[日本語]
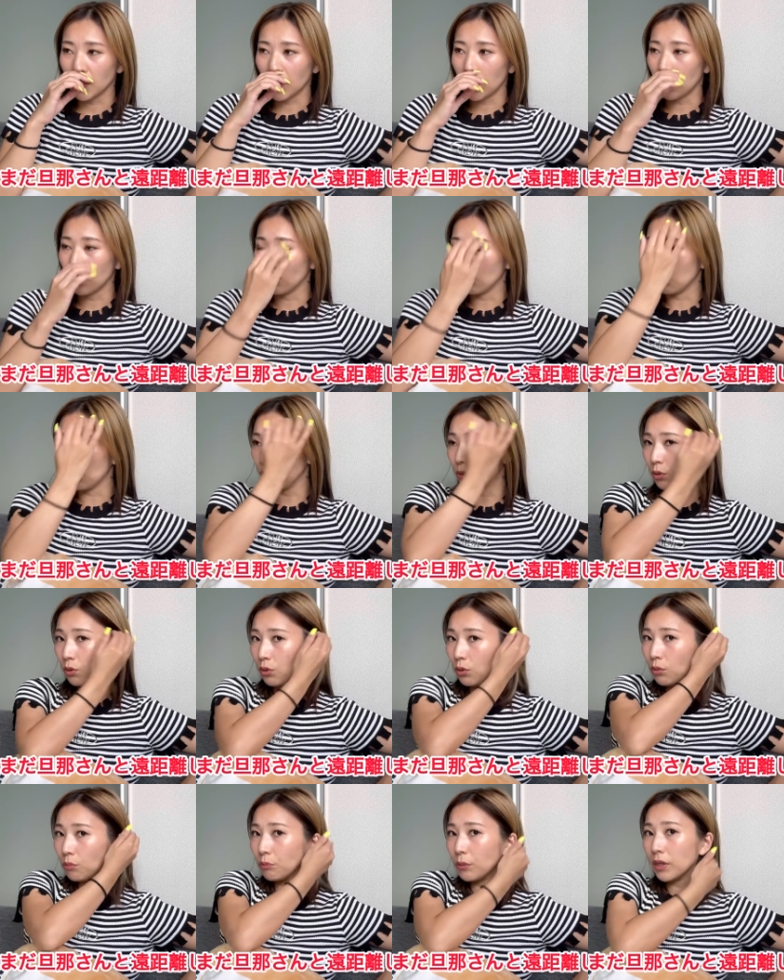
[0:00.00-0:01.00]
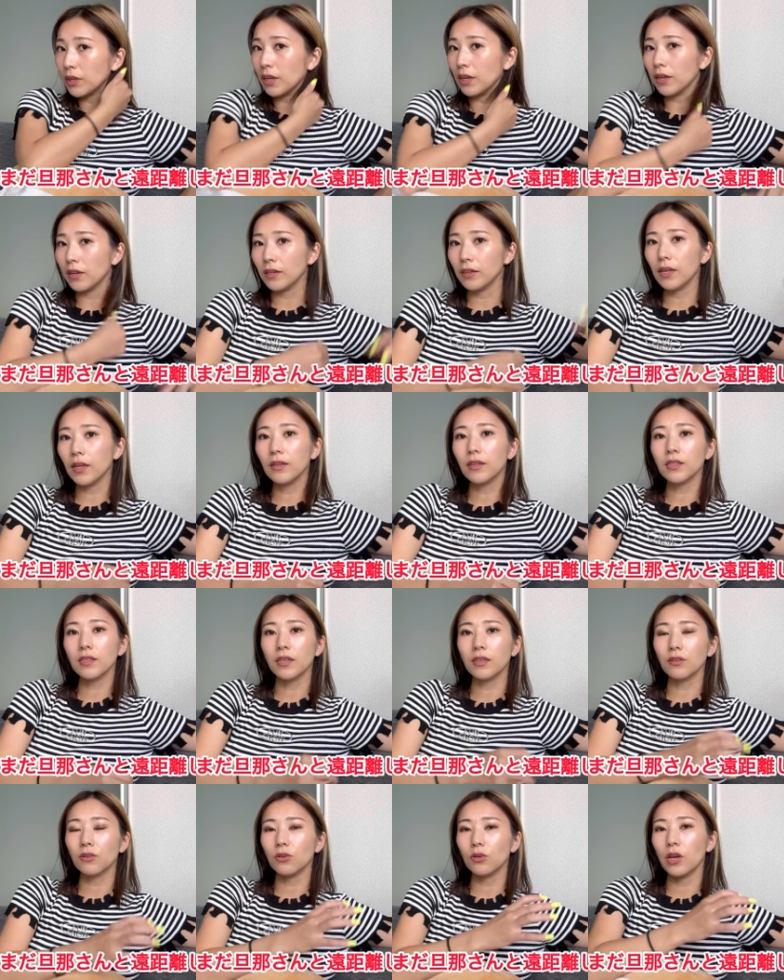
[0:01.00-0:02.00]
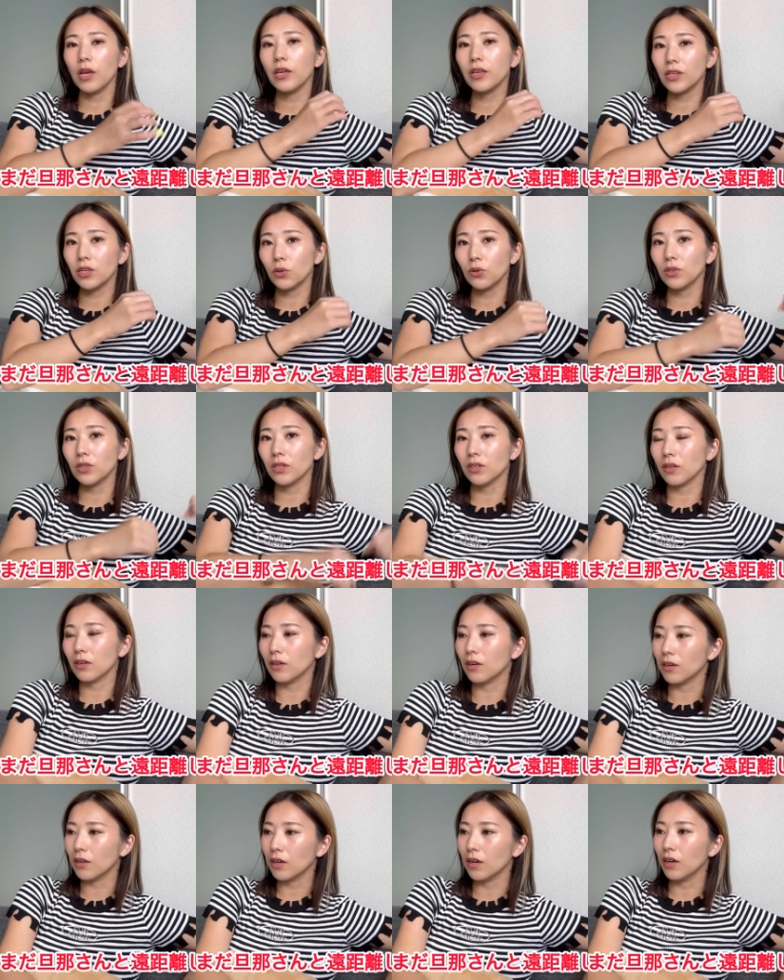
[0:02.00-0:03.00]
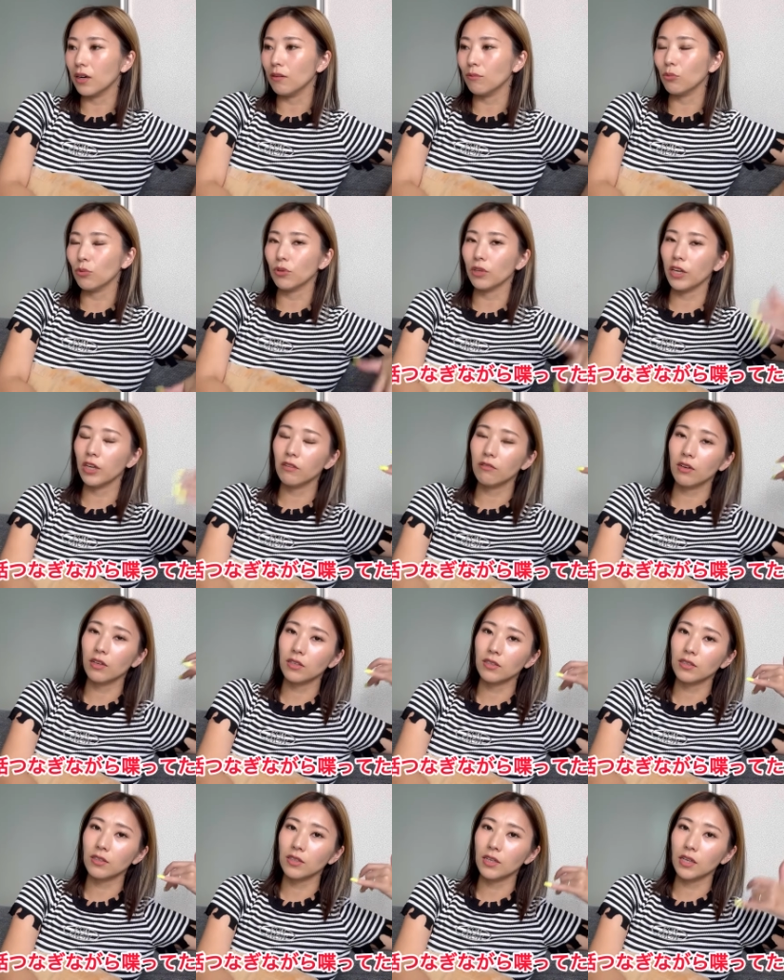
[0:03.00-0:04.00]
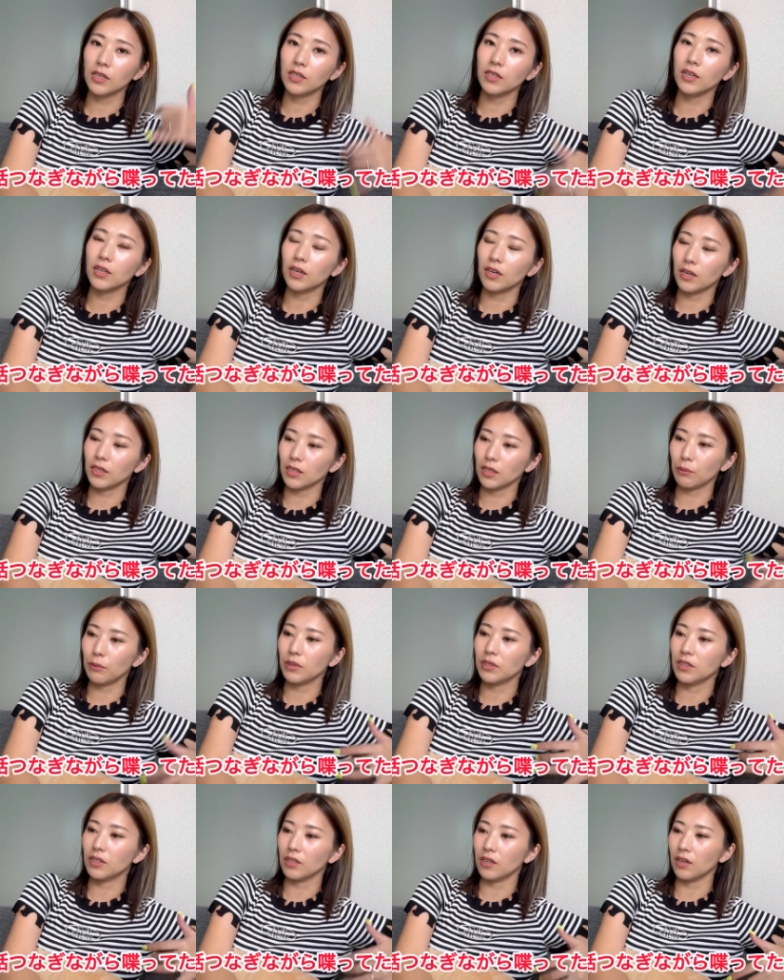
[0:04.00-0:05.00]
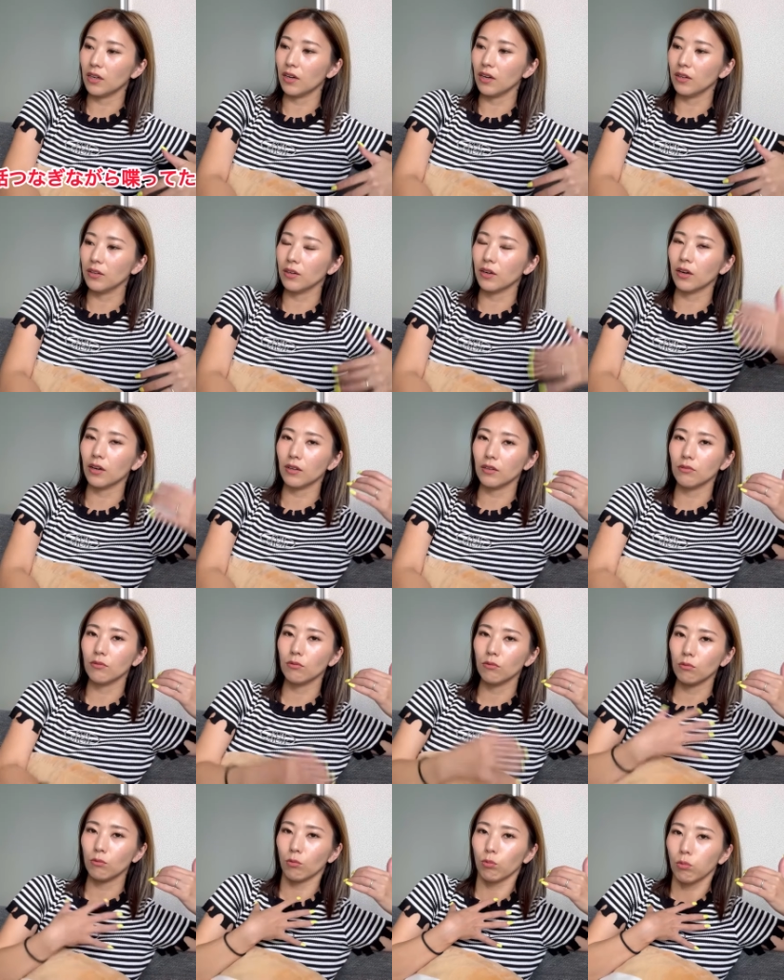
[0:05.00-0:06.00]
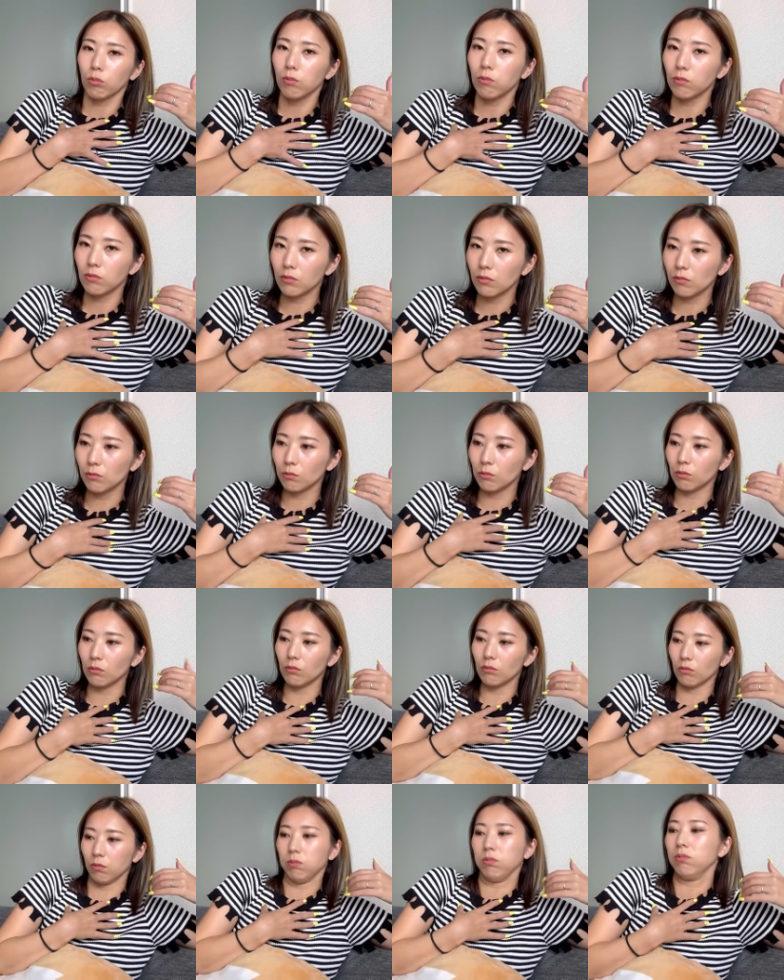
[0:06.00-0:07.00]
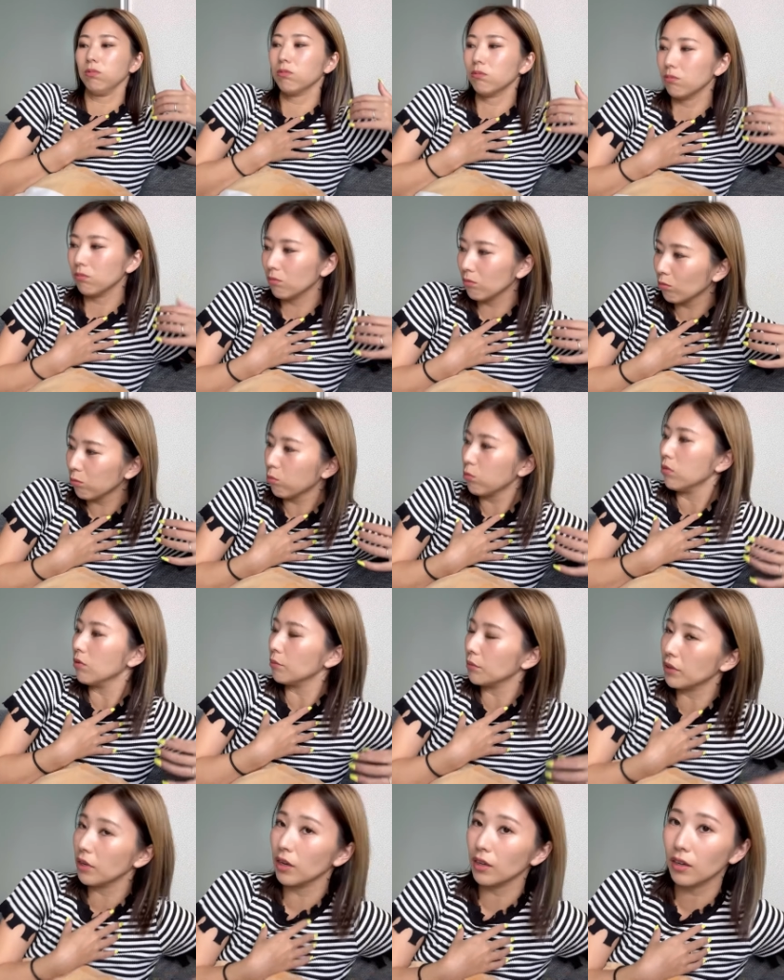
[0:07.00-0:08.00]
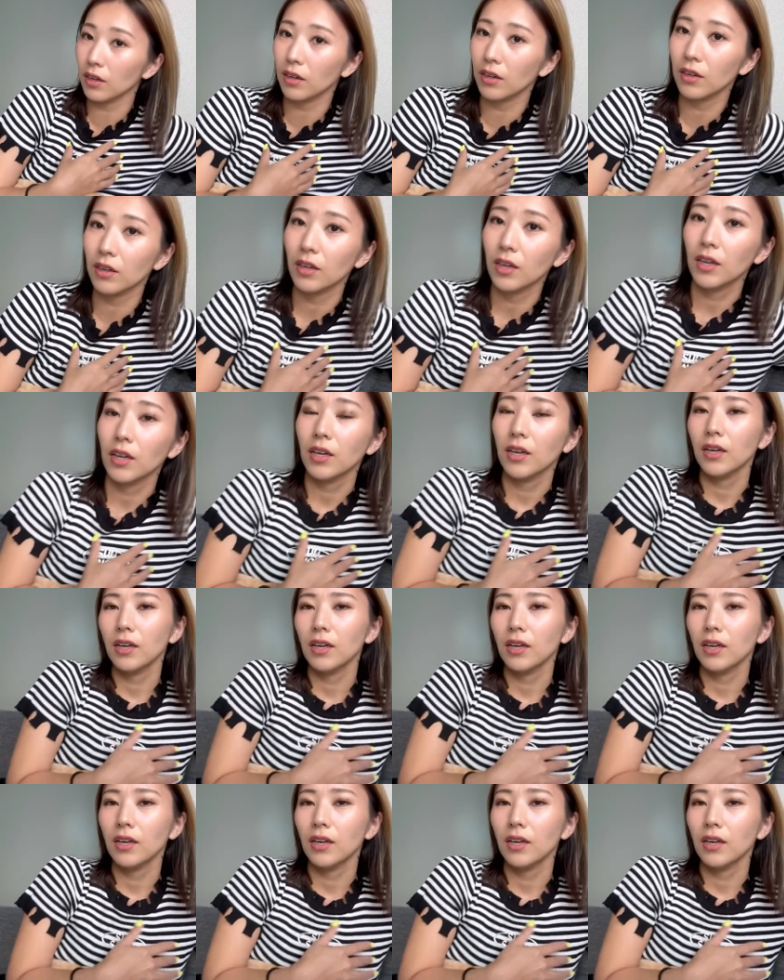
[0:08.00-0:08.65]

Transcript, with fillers: あのまだ旦那さんと遠距離してたからもう電話つなぎながら喋ってたらなんか「うんうんうん」みたいな「